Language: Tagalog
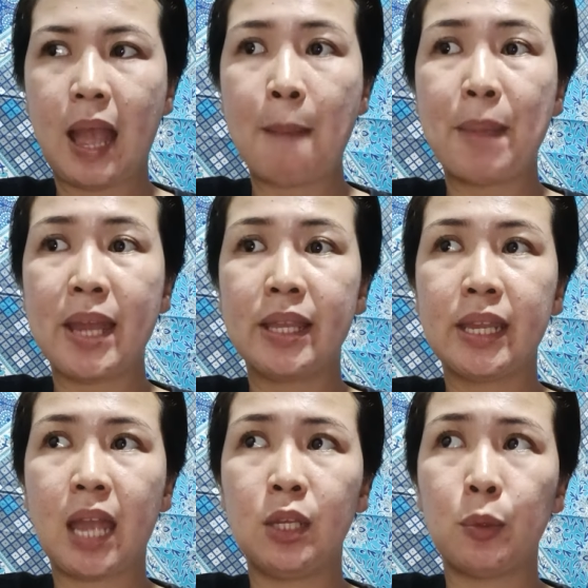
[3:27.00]

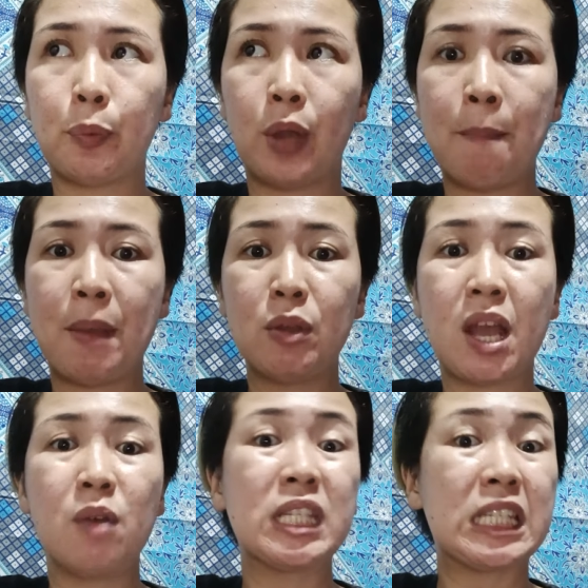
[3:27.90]
upon, ano po,
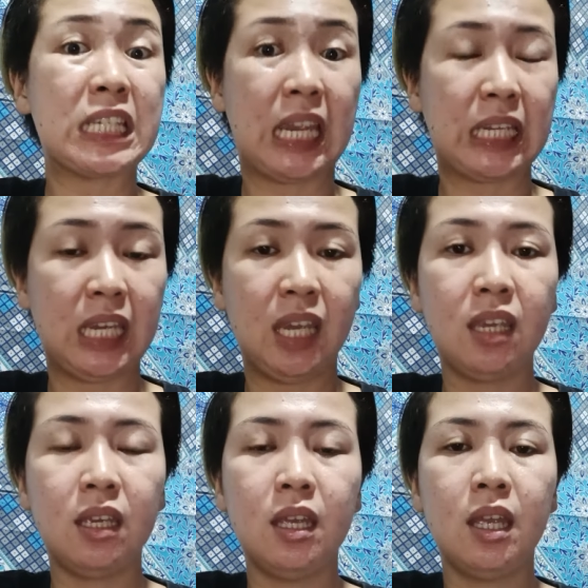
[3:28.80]
upon house
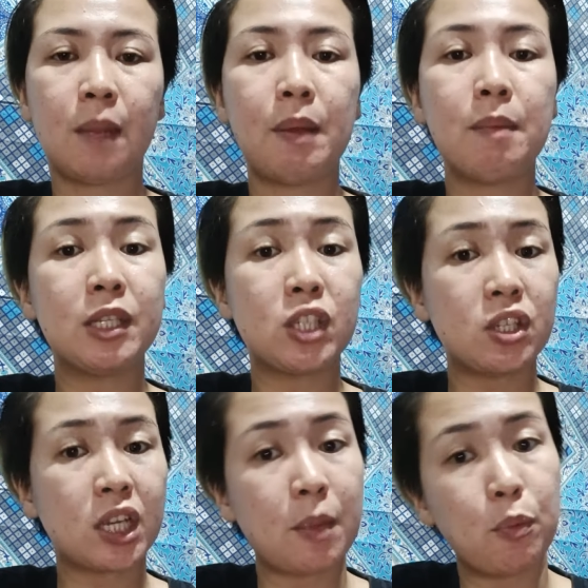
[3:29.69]
checking. Kapag
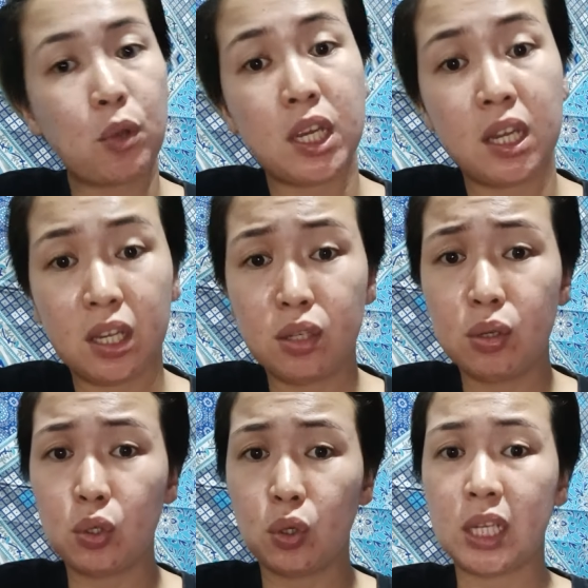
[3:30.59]
mag-check na po kayo ng
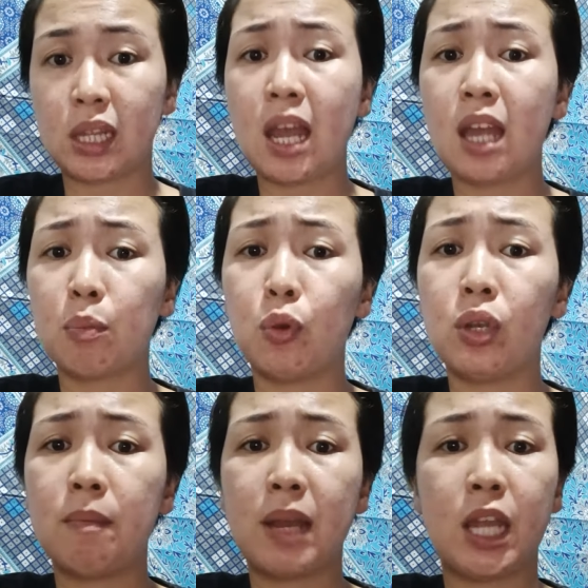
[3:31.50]
inyong unit, lahat
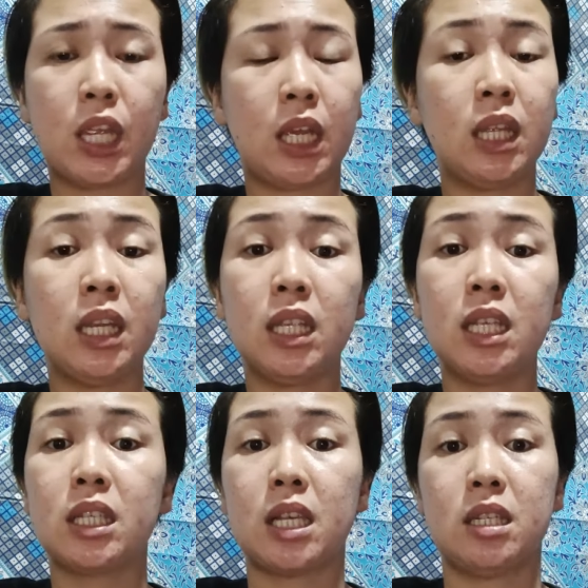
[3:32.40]
po ng mga yan ay
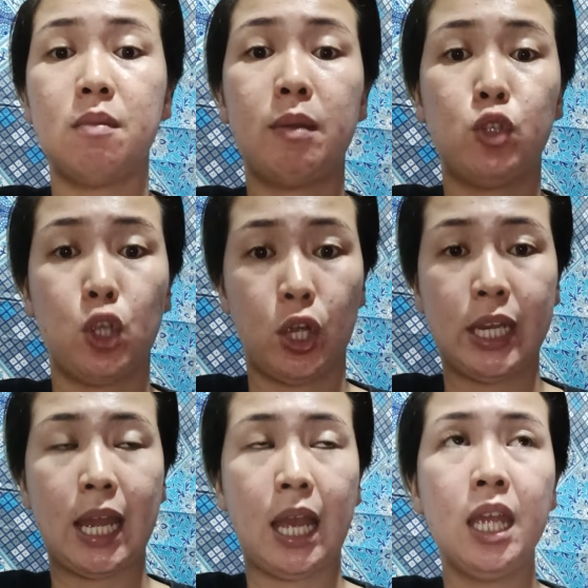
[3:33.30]
dinidiscuss ni Ma'am
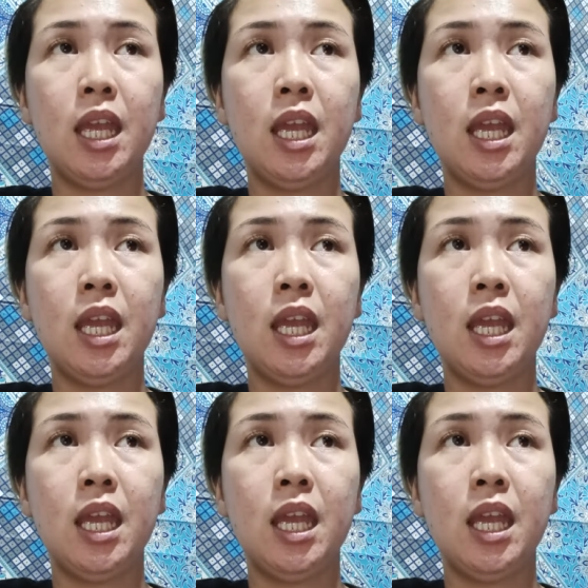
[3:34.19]
Jonna.